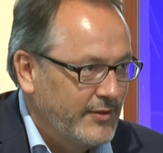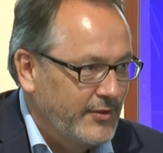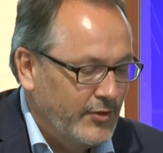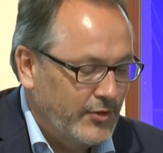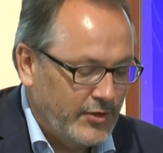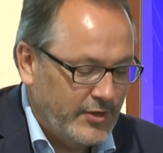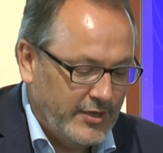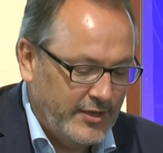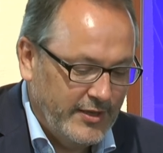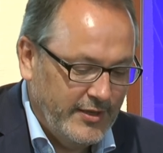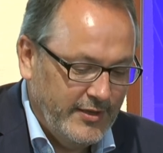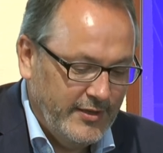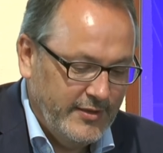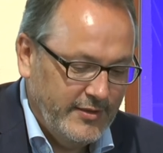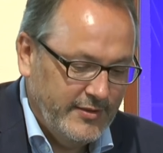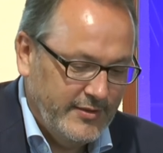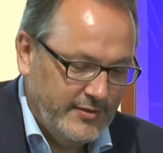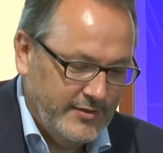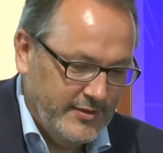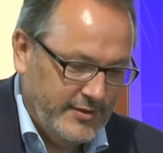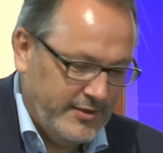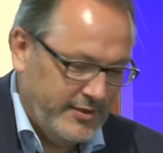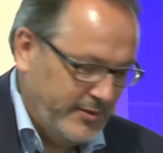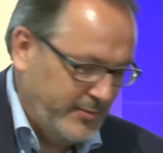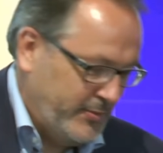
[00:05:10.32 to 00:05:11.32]
Okay,
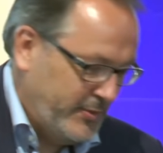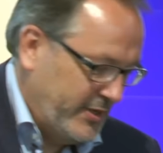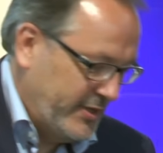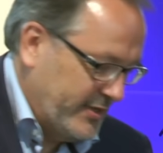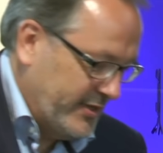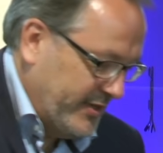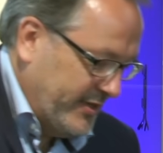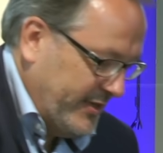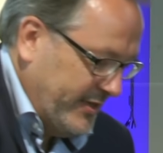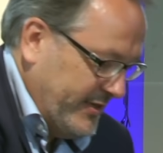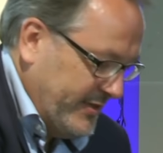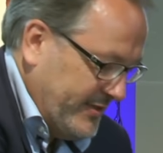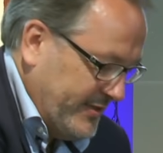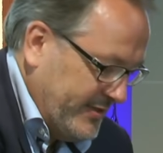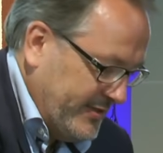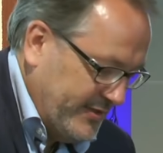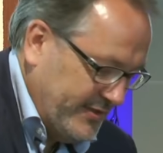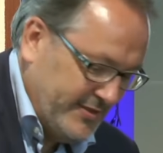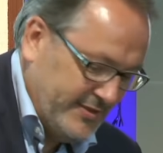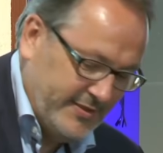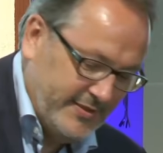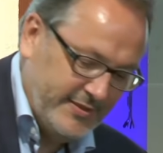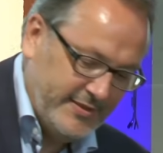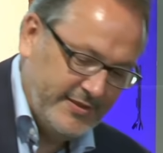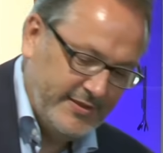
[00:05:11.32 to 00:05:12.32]
ich nehme mal den
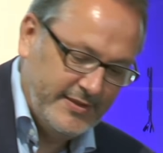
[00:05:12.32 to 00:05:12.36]
ersten.